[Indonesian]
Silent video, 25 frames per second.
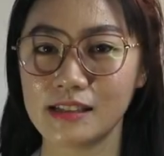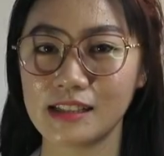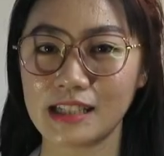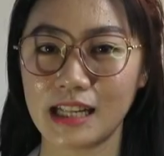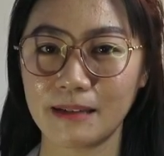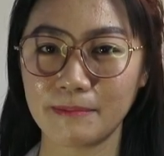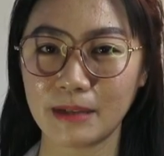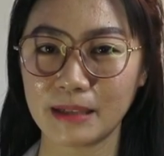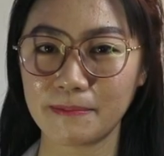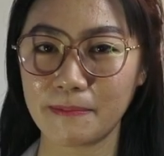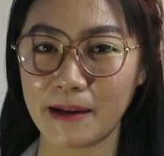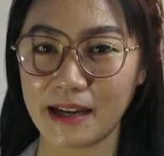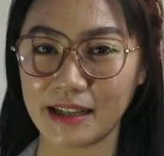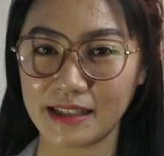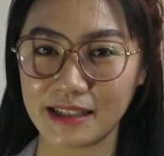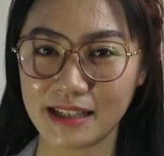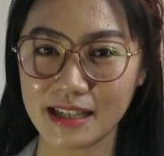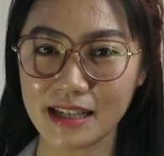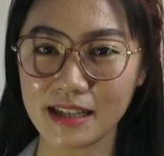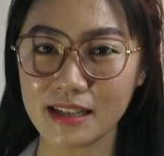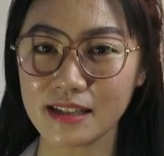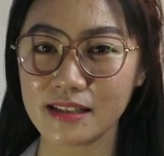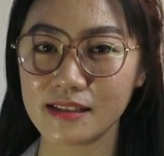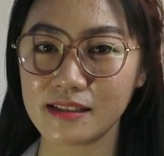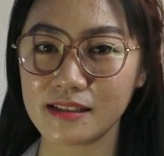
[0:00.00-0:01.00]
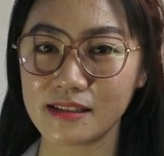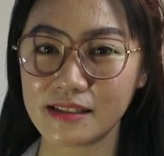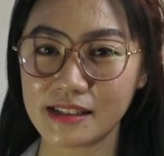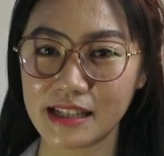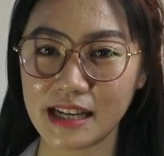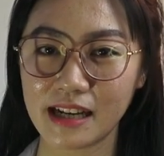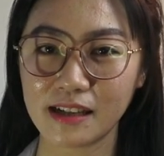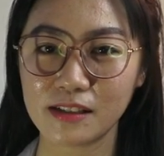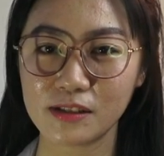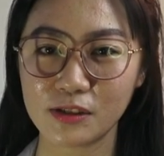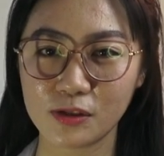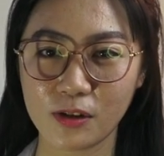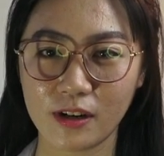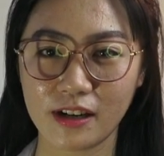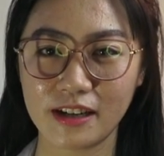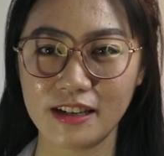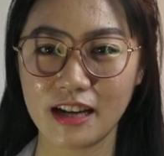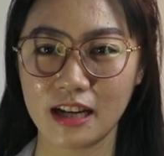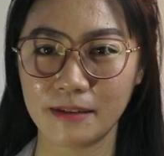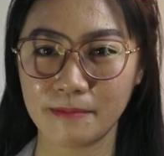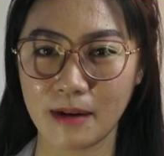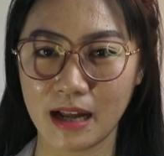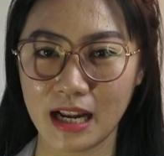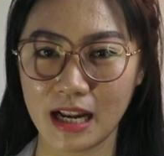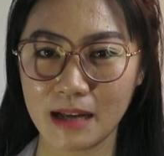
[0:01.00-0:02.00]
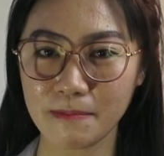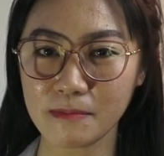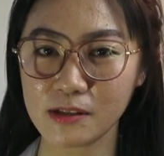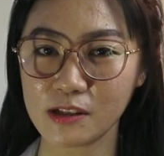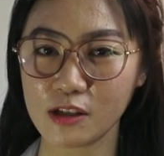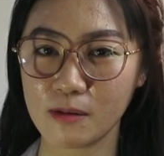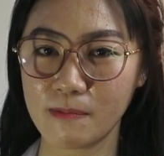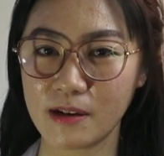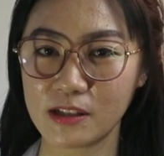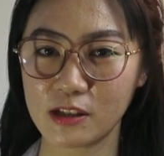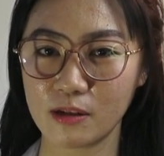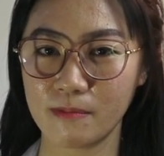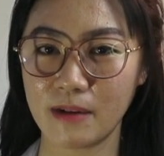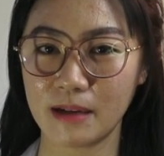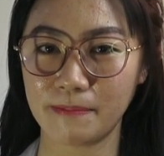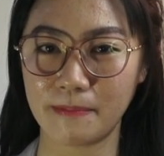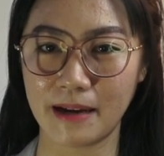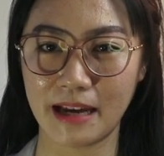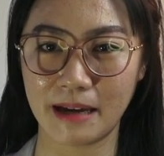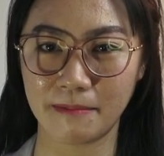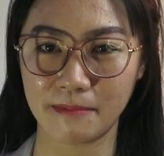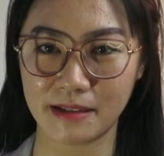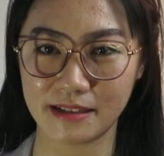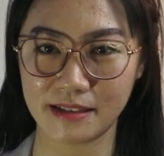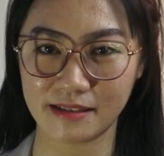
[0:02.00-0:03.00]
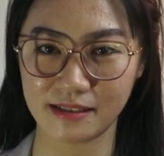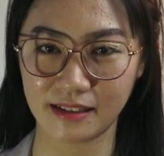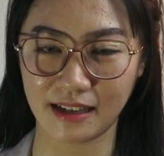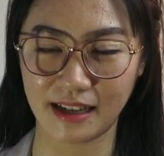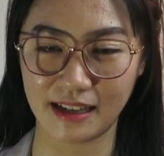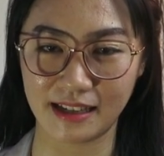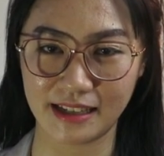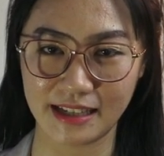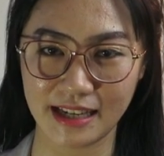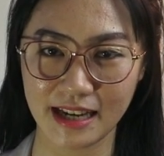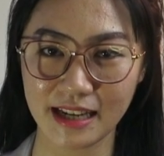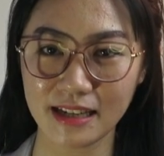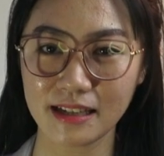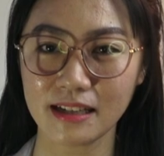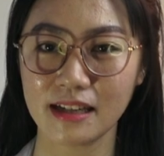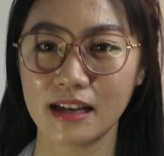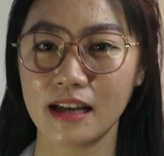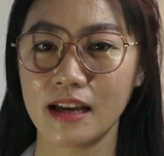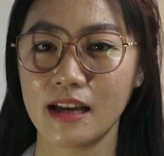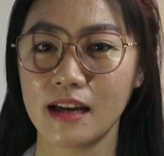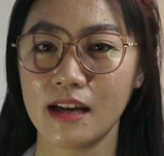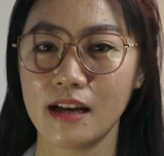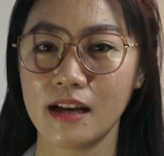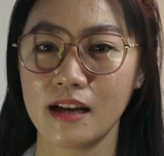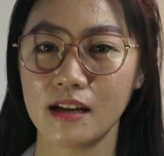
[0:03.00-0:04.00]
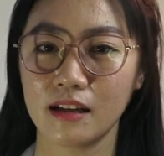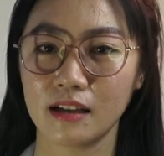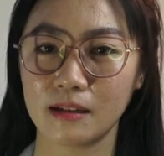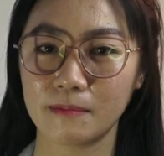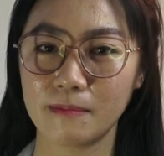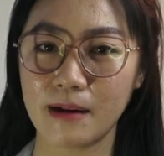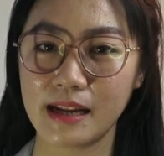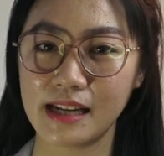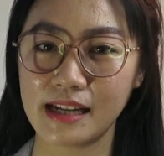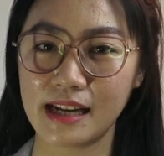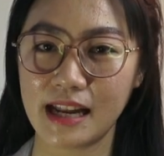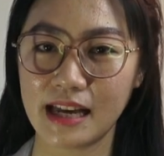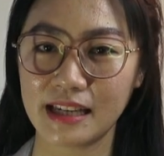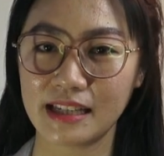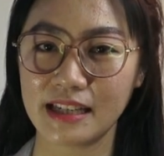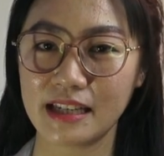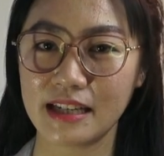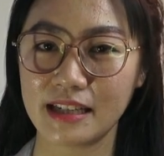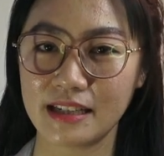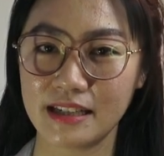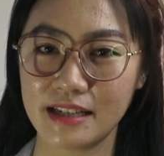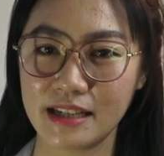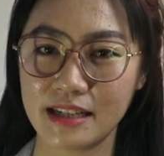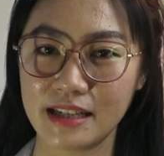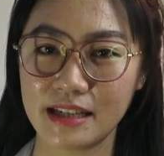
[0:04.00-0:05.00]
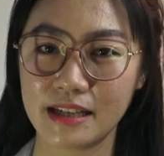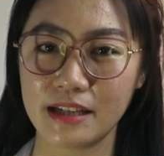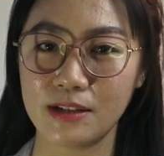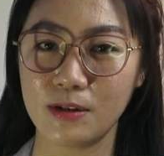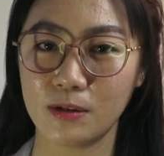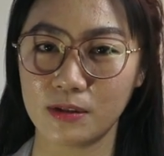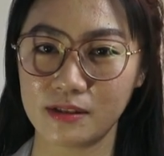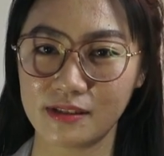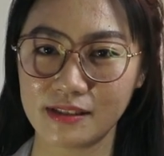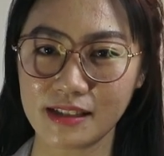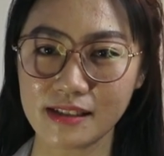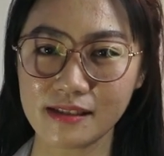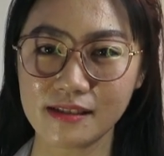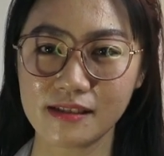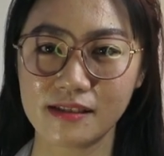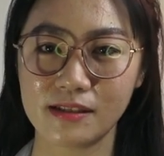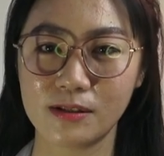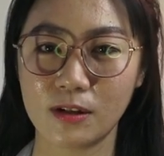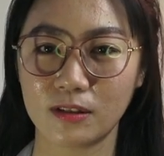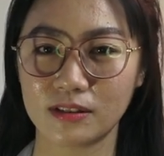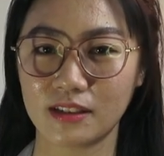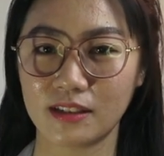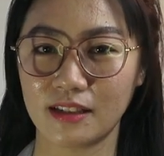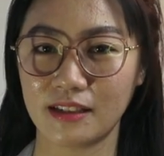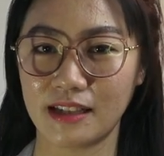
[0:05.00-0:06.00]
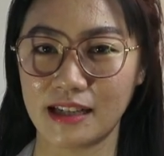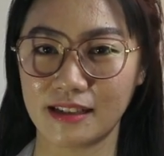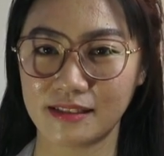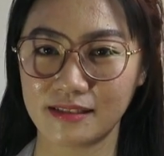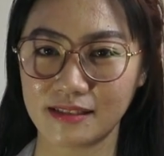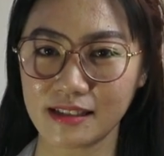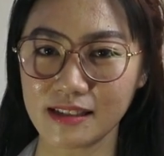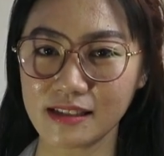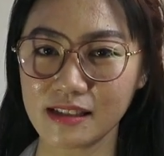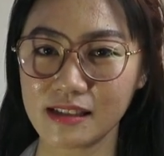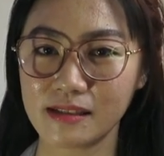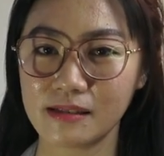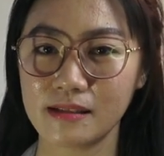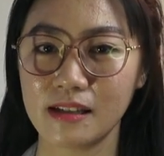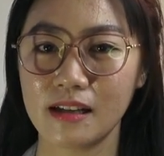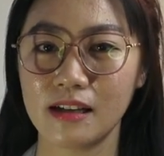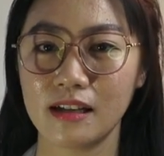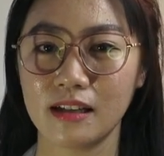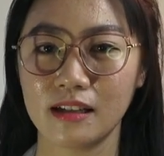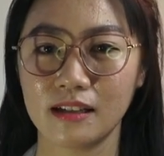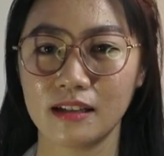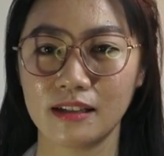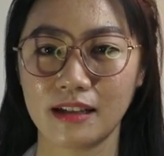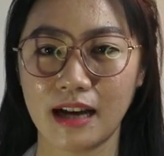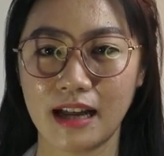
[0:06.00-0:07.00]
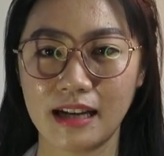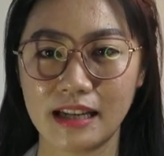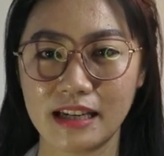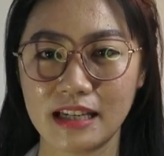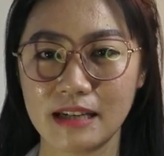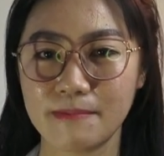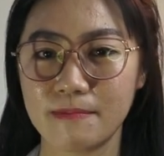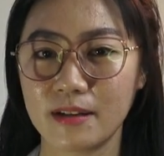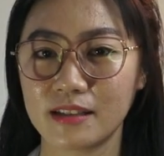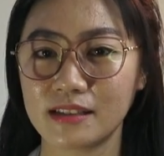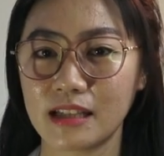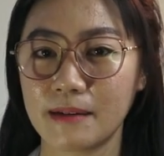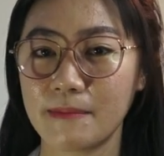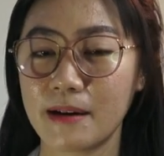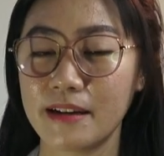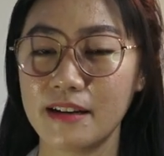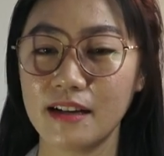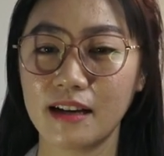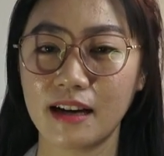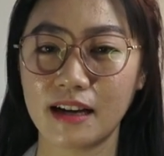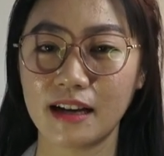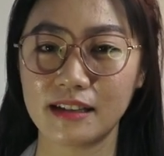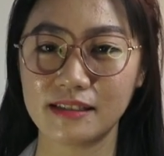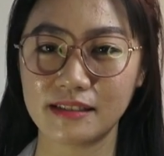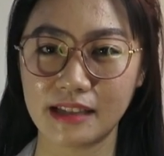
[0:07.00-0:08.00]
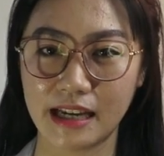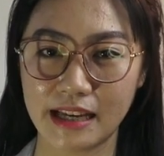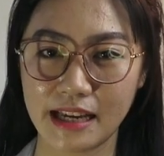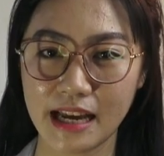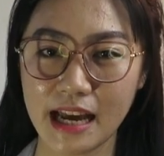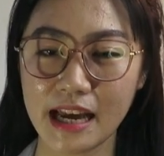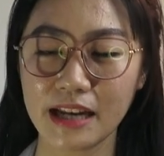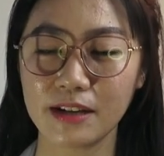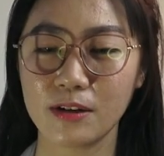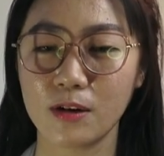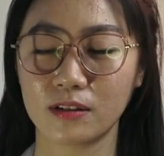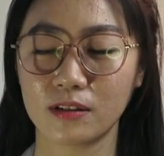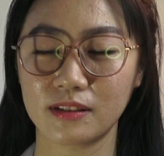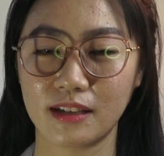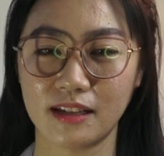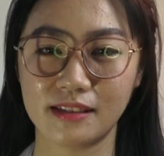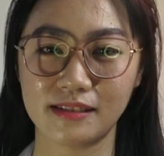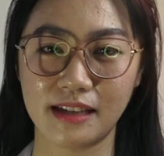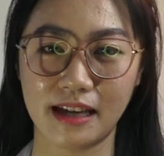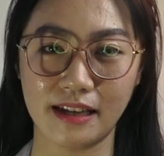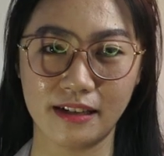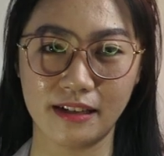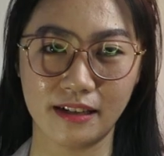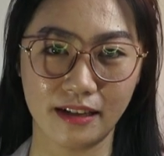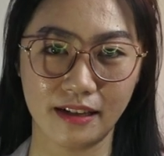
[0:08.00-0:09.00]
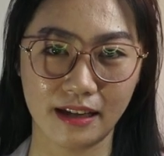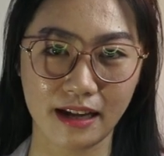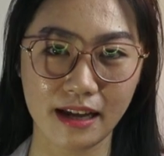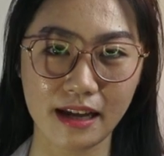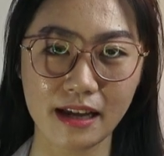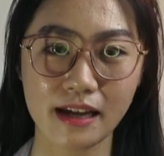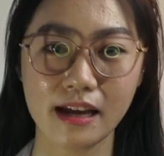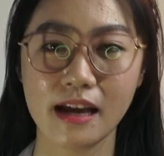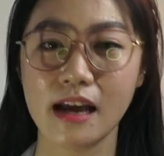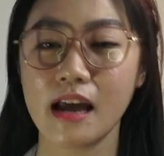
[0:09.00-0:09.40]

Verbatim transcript: selamat pagi, siang, sore, dan malam sobat-sobat PMI sekalian. Kembali lagi di Dosis Dokter Ngeksis, kali ini bersama dengan saya, Dr. Sandra.